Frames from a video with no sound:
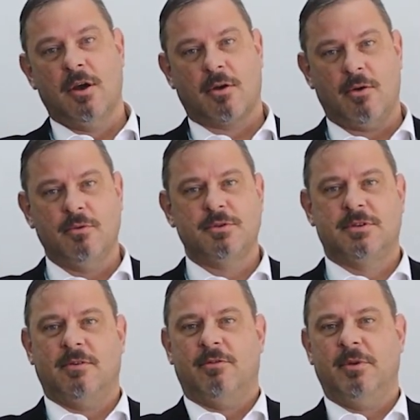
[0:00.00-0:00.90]
com os
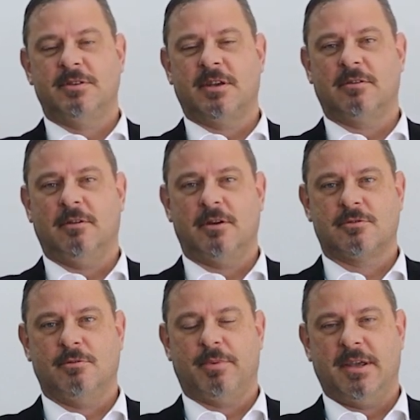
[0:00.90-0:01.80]
desenvolvimentos
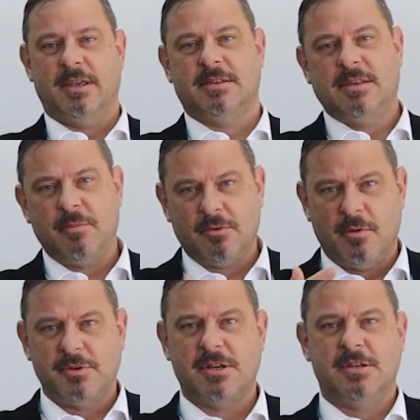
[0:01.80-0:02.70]
tecnológicos do país, sempre no
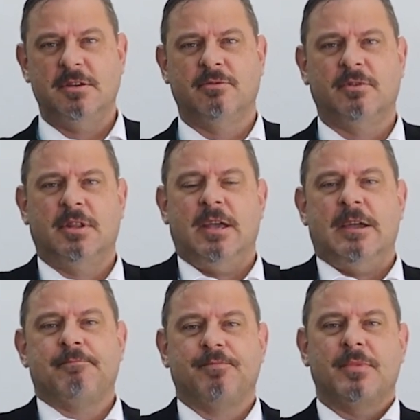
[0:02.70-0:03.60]
objetivo de